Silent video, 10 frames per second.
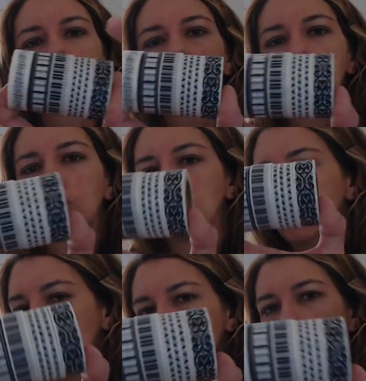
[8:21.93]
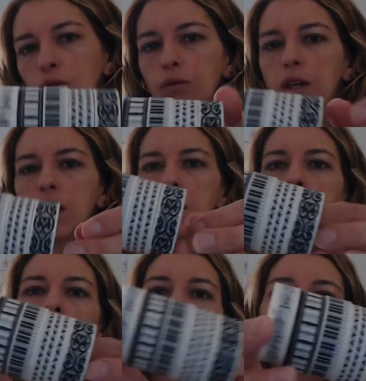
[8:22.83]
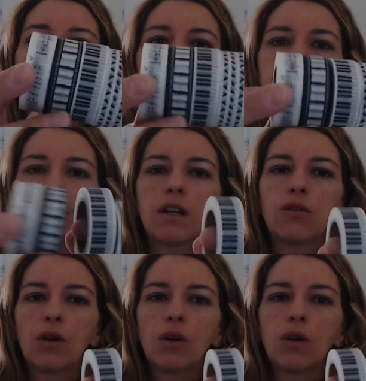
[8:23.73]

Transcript: Donc, du coup, j'ai trouvé euh, ces